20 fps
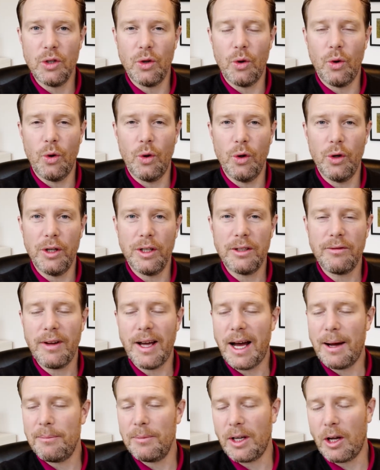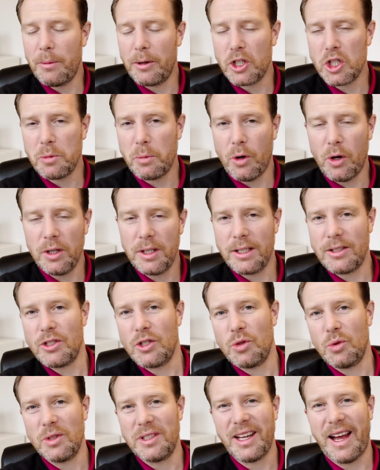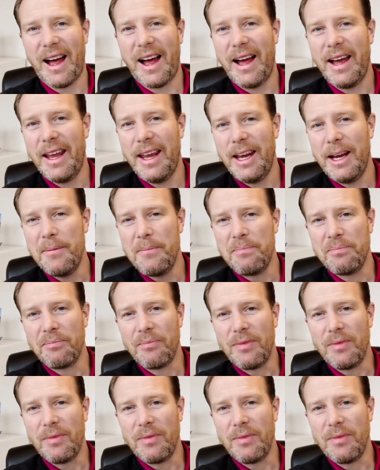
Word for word: Und wir haben darüber gesprochen, dass es so drei,